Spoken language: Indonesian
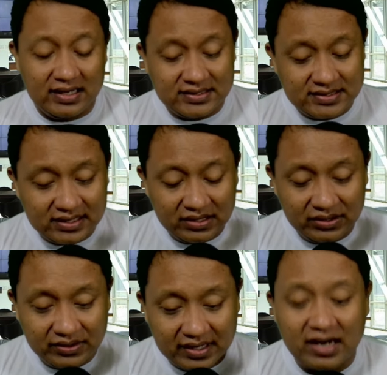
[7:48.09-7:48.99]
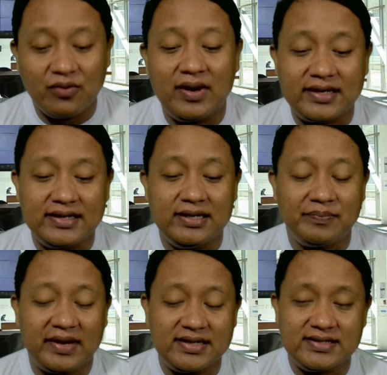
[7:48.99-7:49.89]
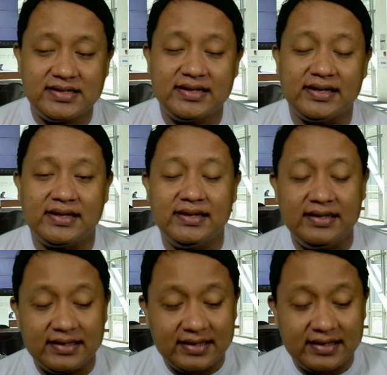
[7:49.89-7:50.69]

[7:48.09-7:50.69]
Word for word: seorang wakil presiden